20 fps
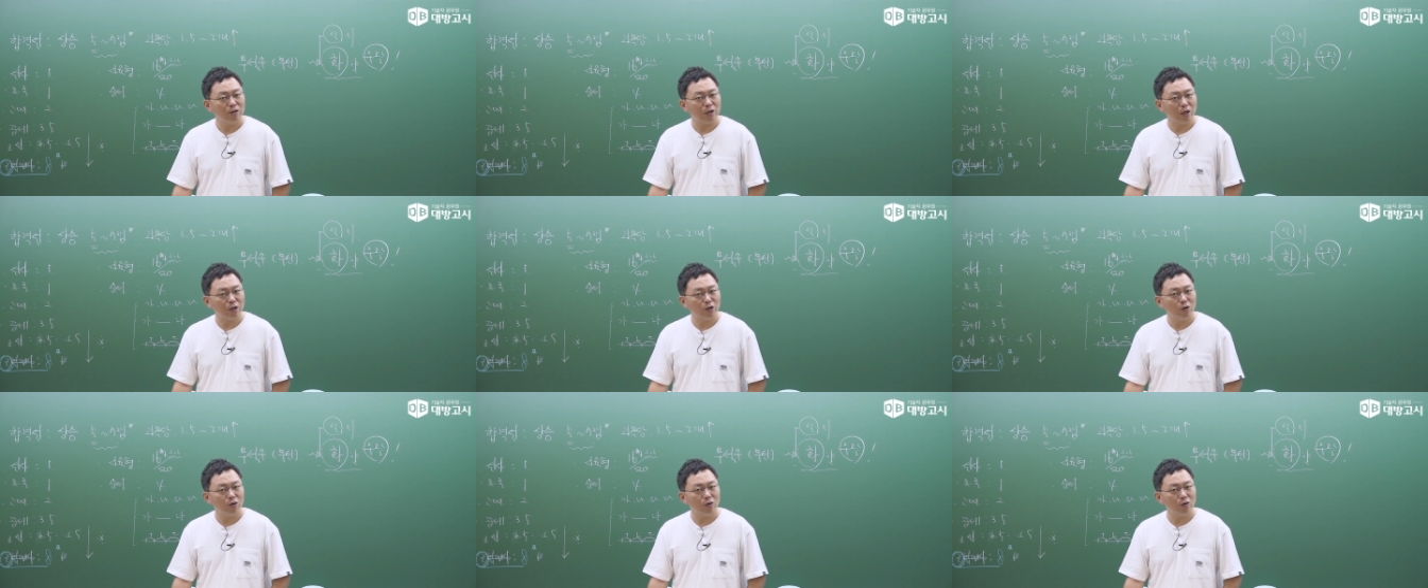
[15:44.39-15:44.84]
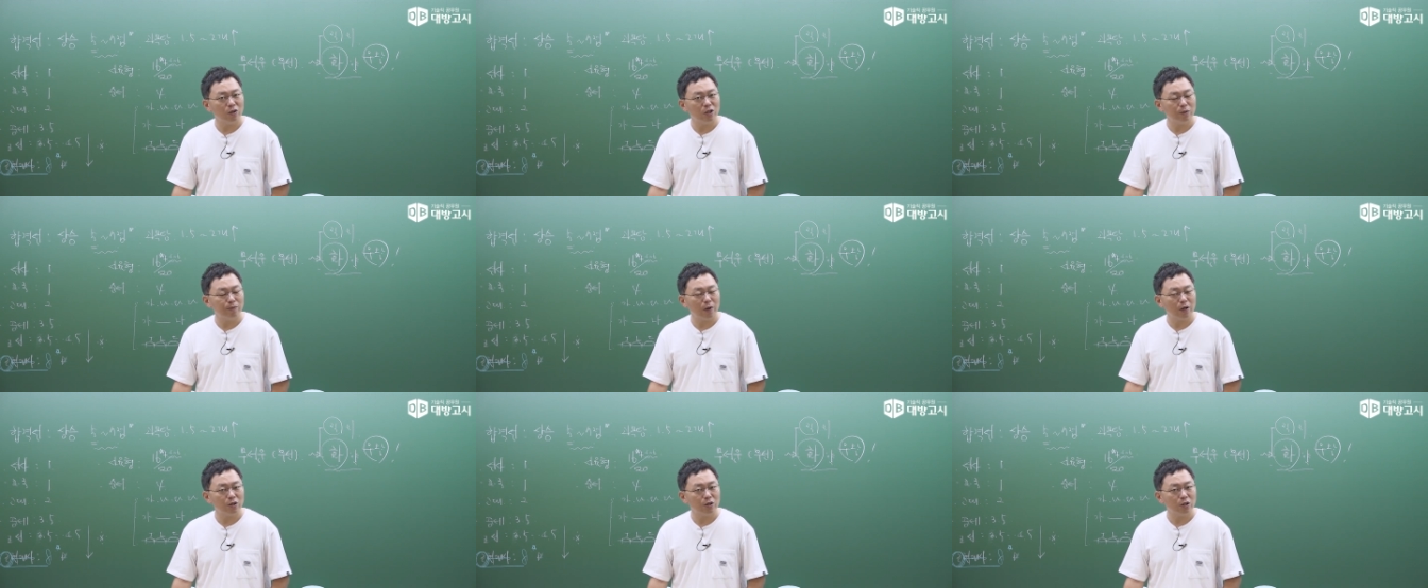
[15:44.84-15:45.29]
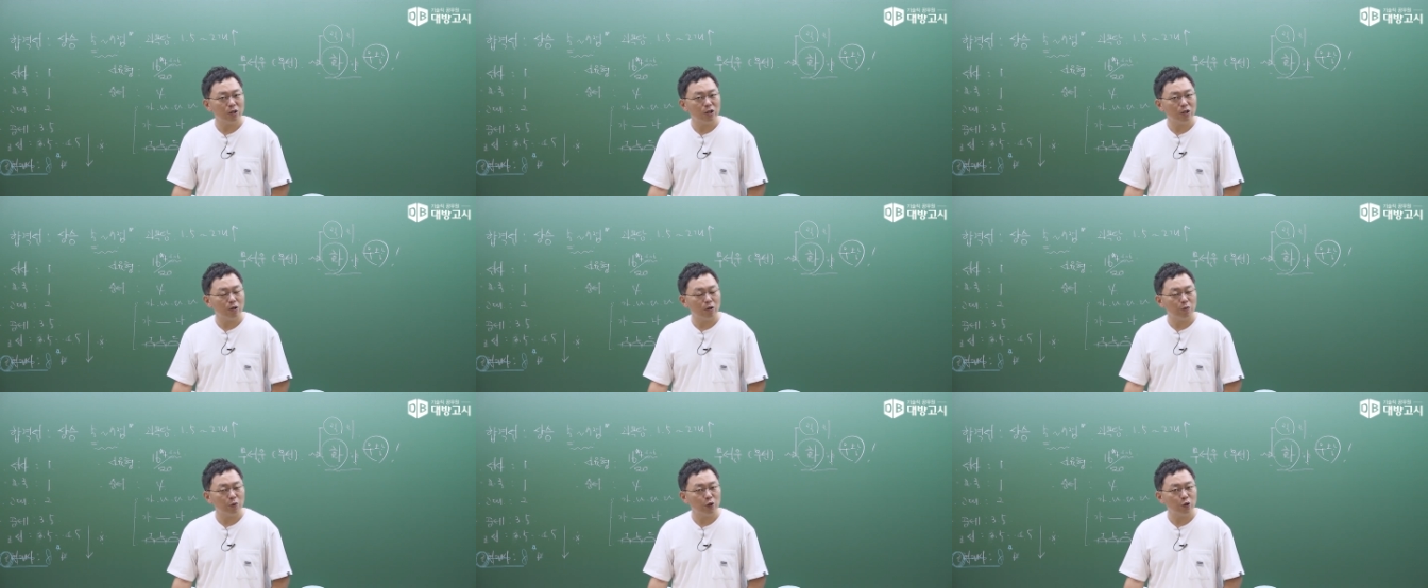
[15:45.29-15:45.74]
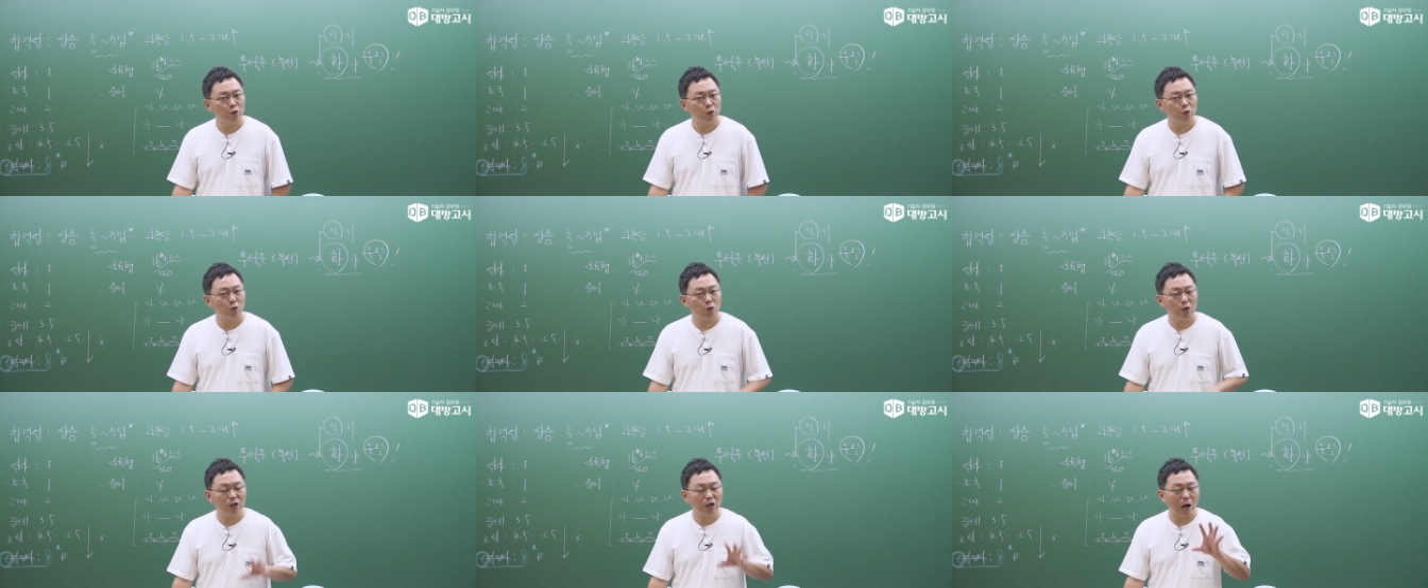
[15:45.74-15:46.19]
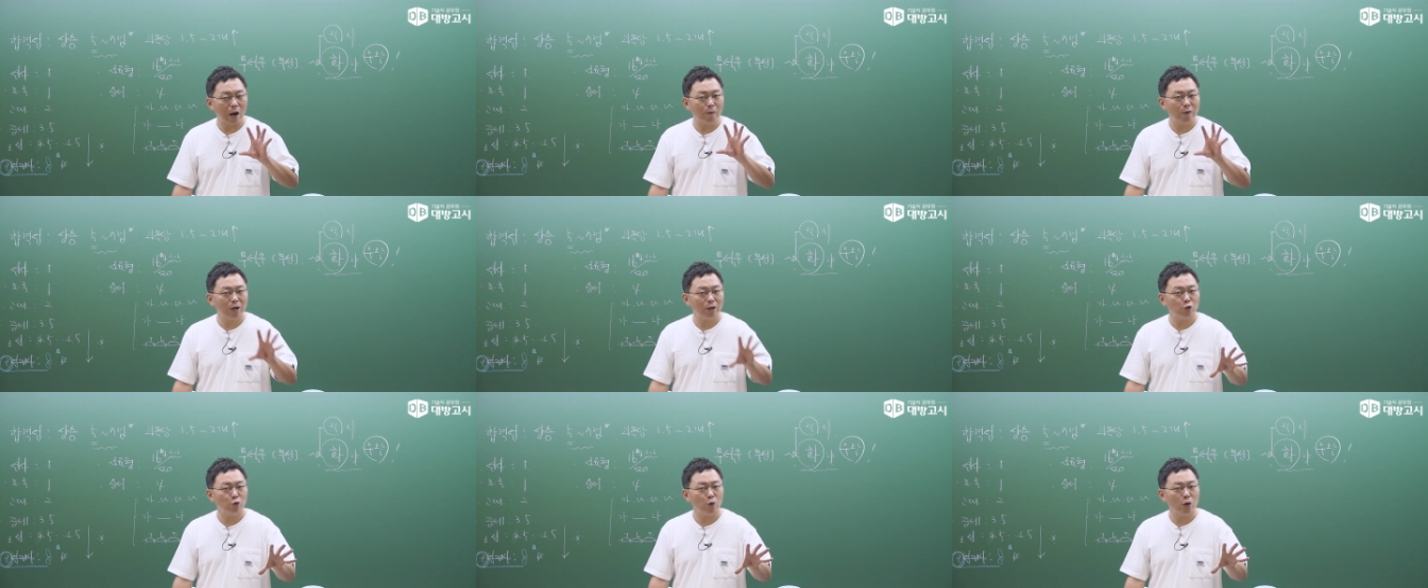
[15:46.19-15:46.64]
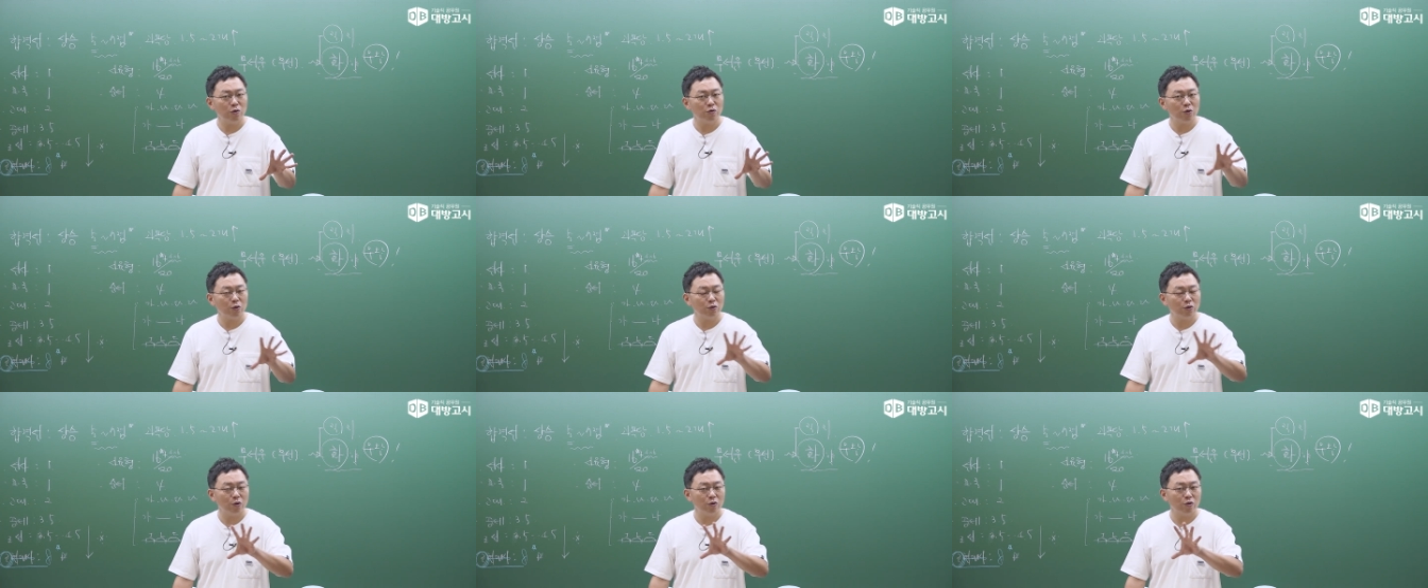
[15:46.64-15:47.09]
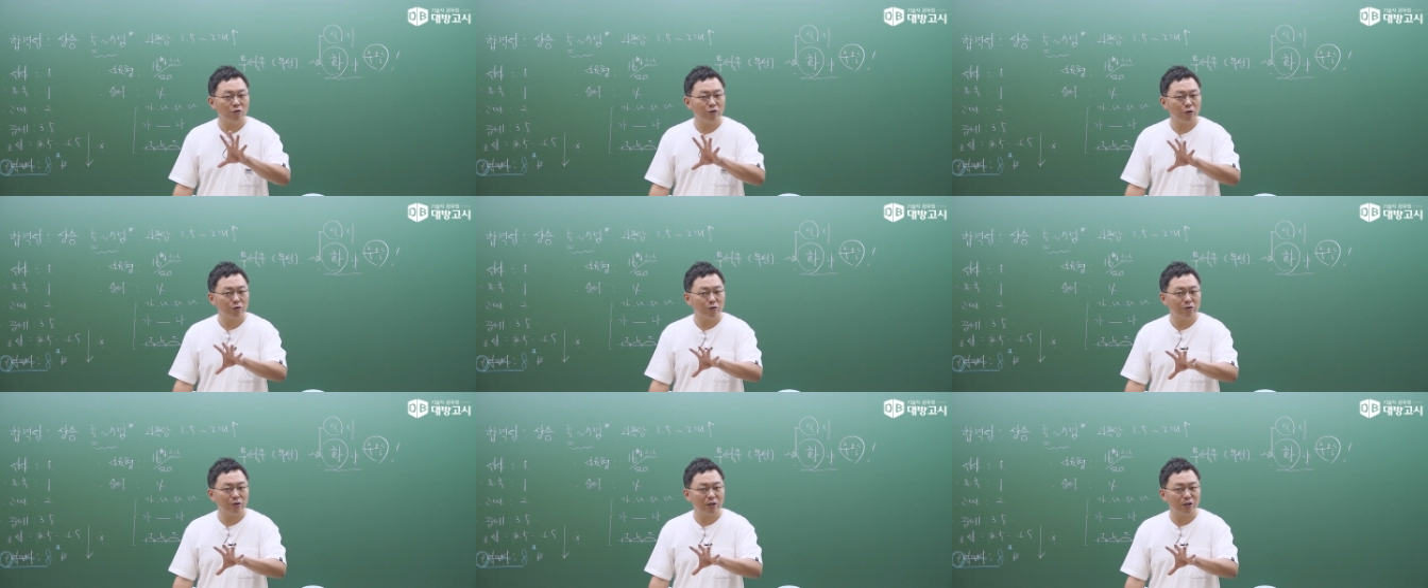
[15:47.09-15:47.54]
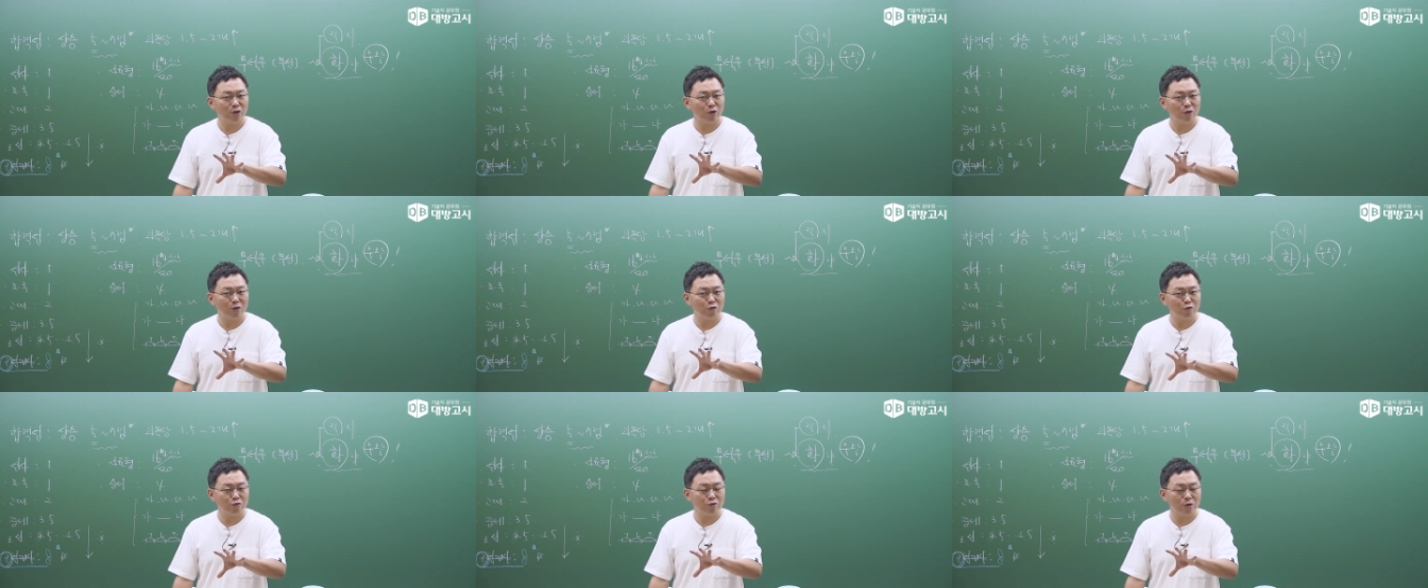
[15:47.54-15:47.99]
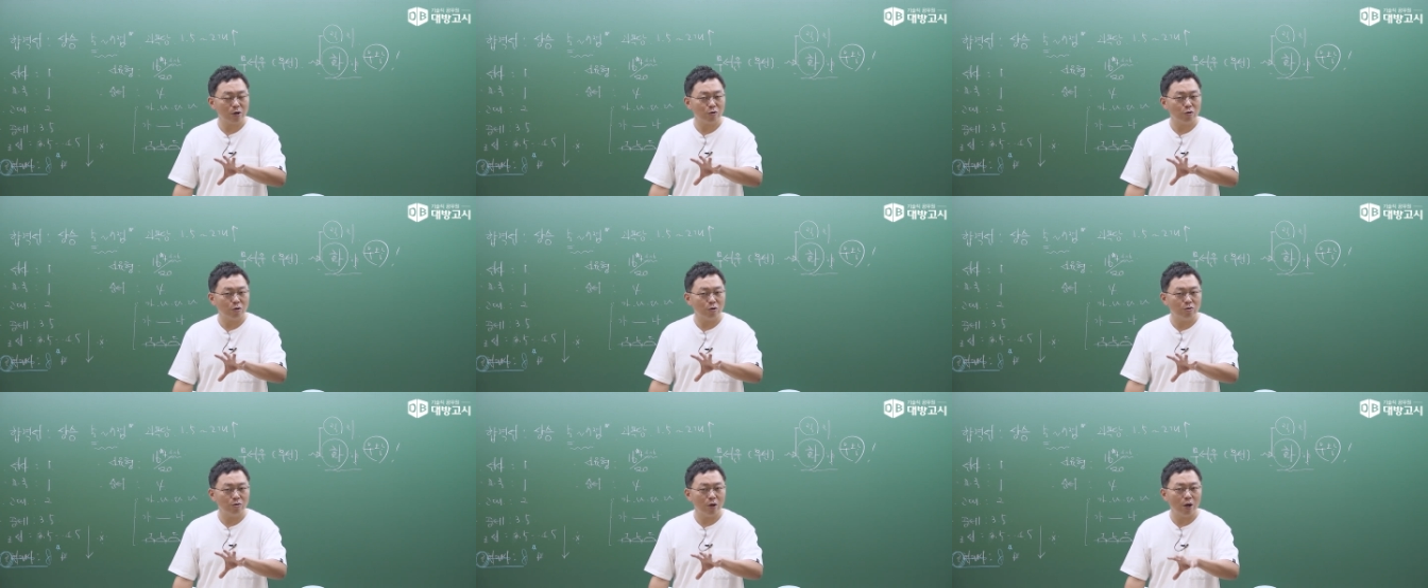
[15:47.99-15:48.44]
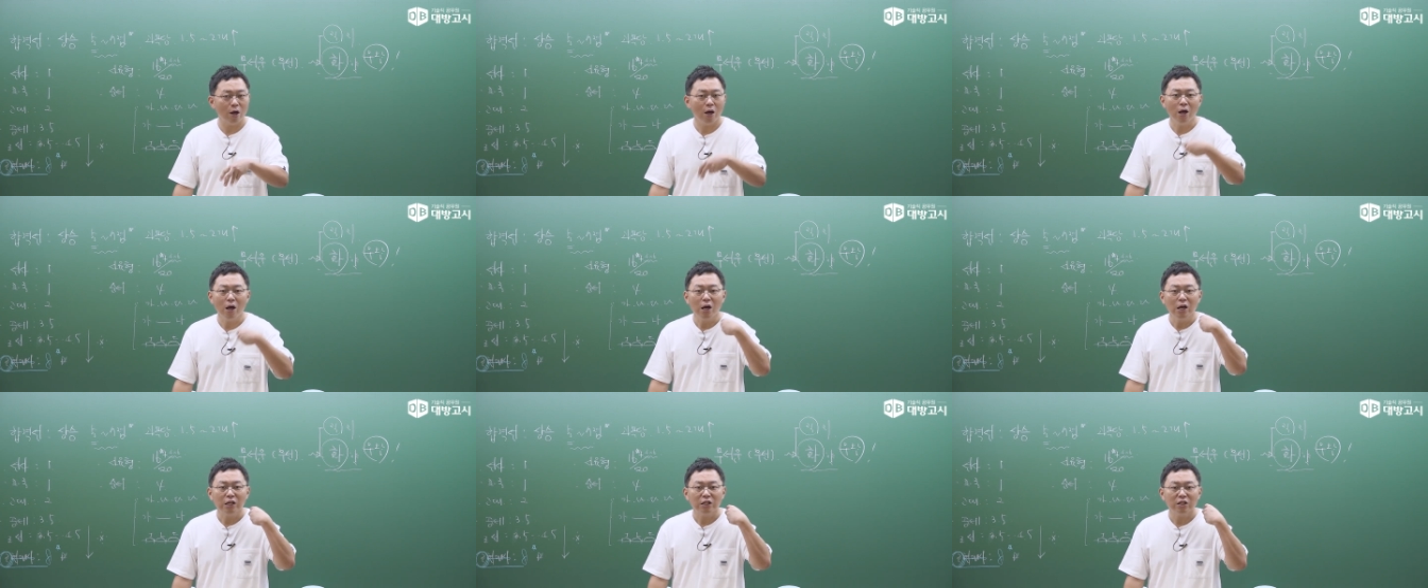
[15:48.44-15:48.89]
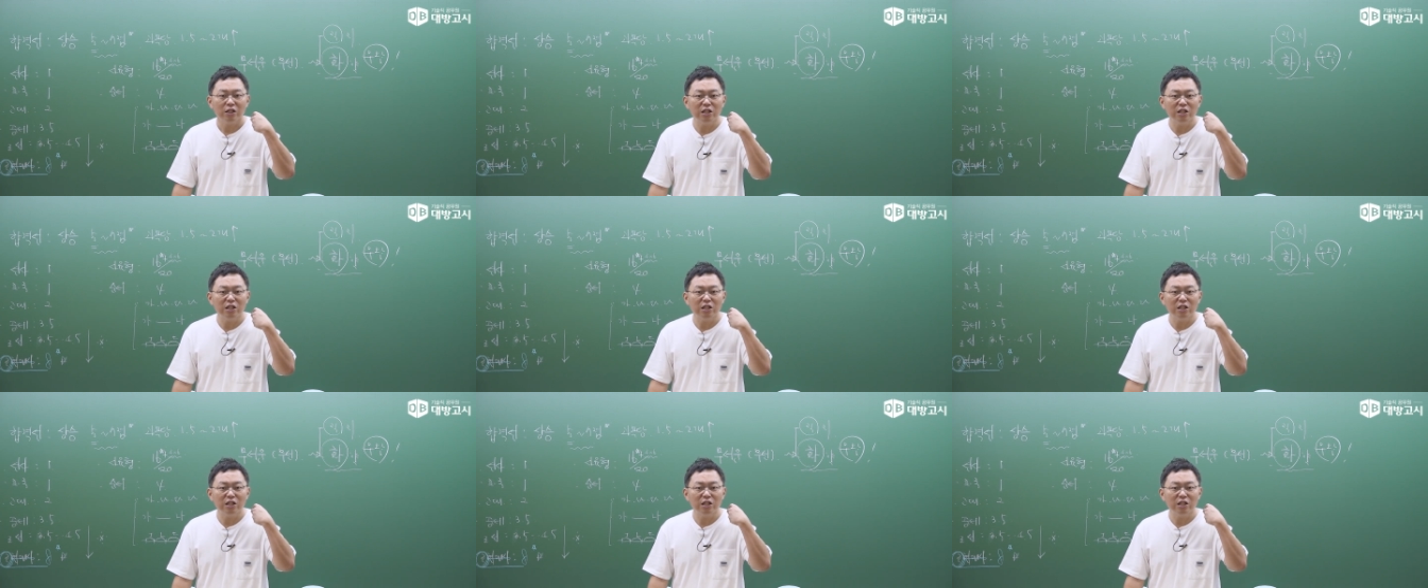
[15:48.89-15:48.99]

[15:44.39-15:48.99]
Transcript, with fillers: 작년 지방직 시험에서도 이 강화도에 있었던 역사적 사건이 출제가 됐는데